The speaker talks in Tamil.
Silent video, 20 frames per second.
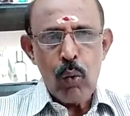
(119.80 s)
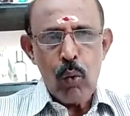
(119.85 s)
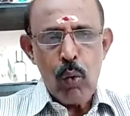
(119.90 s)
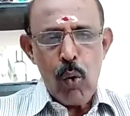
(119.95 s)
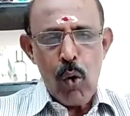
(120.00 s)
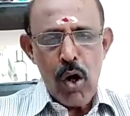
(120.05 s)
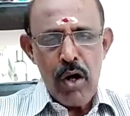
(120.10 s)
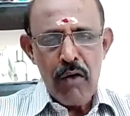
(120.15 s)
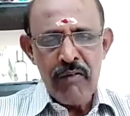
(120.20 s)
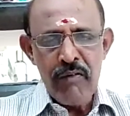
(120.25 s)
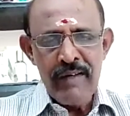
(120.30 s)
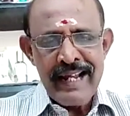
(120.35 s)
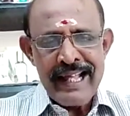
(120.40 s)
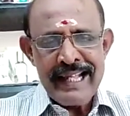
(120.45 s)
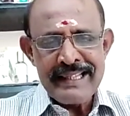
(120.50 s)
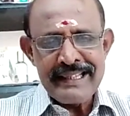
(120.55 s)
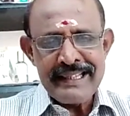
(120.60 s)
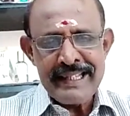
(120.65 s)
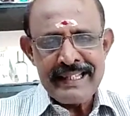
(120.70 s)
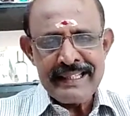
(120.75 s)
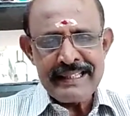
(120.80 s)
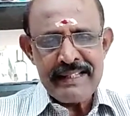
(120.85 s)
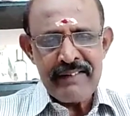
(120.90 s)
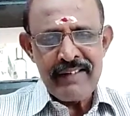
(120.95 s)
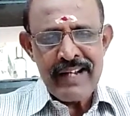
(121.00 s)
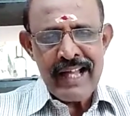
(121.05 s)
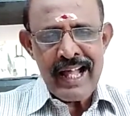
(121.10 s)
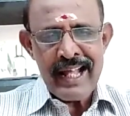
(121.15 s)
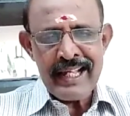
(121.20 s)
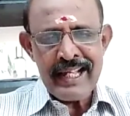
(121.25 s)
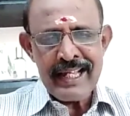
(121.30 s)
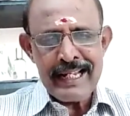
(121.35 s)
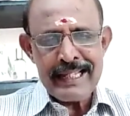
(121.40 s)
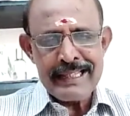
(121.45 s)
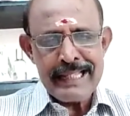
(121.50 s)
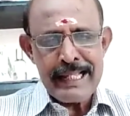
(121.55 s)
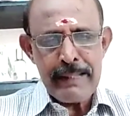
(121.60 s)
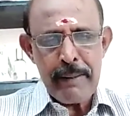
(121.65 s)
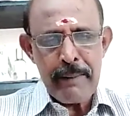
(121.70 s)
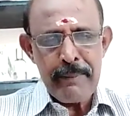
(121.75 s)
கோல்வினை தீர்த்த விநாயகரை
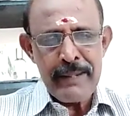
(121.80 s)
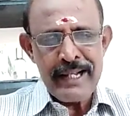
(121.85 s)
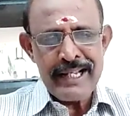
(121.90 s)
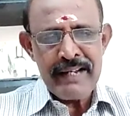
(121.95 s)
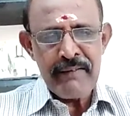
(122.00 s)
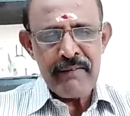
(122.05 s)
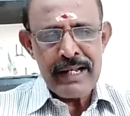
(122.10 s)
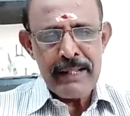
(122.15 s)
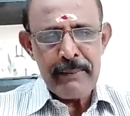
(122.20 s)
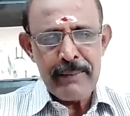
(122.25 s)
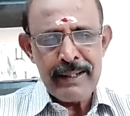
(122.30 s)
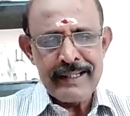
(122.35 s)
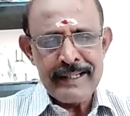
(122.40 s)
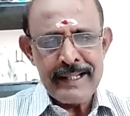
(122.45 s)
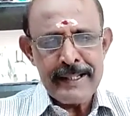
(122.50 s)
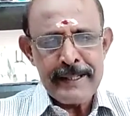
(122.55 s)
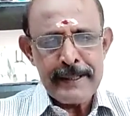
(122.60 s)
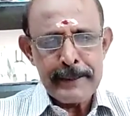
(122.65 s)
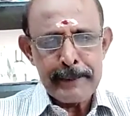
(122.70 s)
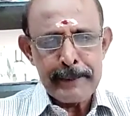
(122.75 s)
தீபமேற்றி வழிபட்டு